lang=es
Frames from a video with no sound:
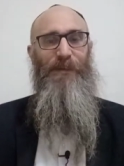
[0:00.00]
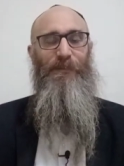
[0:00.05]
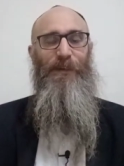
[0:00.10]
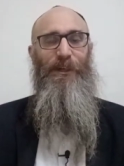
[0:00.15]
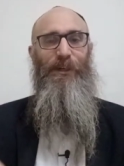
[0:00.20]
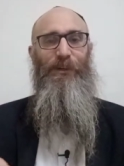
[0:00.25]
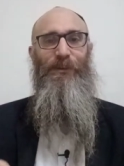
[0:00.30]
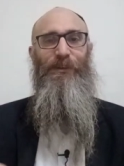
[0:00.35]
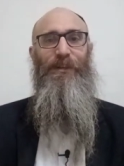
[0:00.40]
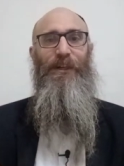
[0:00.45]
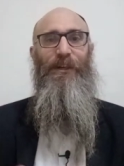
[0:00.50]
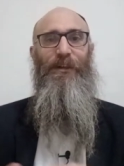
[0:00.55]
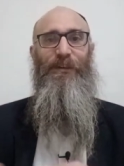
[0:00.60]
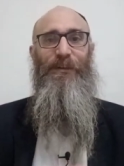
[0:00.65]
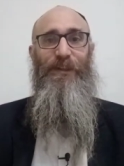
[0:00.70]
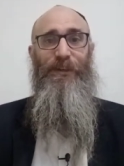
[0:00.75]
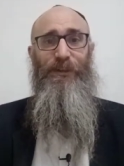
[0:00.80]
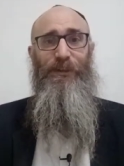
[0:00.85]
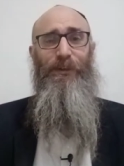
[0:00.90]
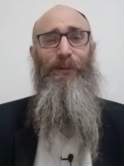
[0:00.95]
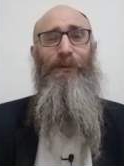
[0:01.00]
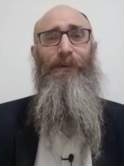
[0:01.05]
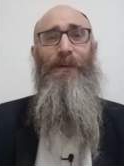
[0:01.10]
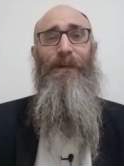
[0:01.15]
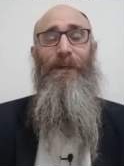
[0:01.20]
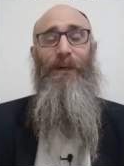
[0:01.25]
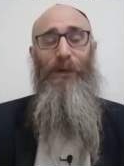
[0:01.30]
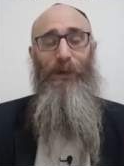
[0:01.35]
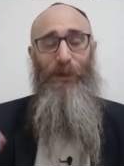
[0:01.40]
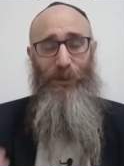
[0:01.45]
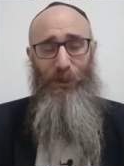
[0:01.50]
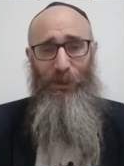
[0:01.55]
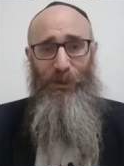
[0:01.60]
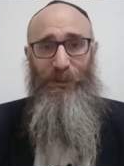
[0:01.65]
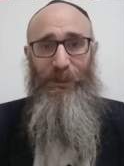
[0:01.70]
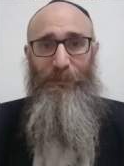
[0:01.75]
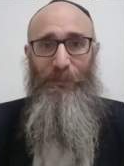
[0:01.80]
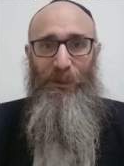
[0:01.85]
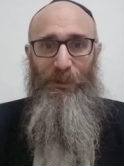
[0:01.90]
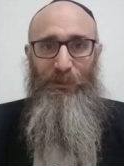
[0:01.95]
para contarnos esto. Y
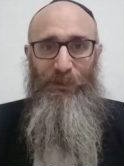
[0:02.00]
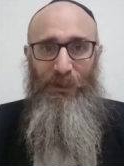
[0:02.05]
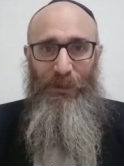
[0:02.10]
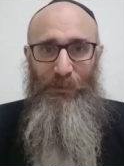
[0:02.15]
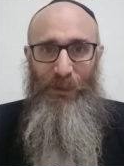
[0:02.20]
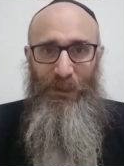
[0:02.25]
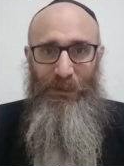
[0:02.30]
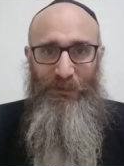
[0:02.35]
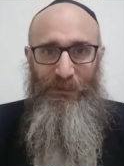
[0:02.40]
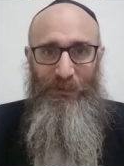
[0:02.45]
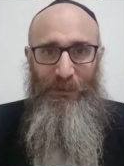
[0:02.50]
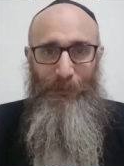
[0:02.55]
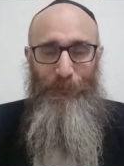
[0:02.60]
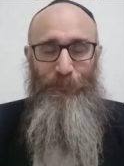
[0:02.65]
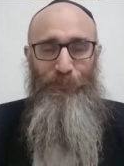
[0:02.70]
otra pregunta más.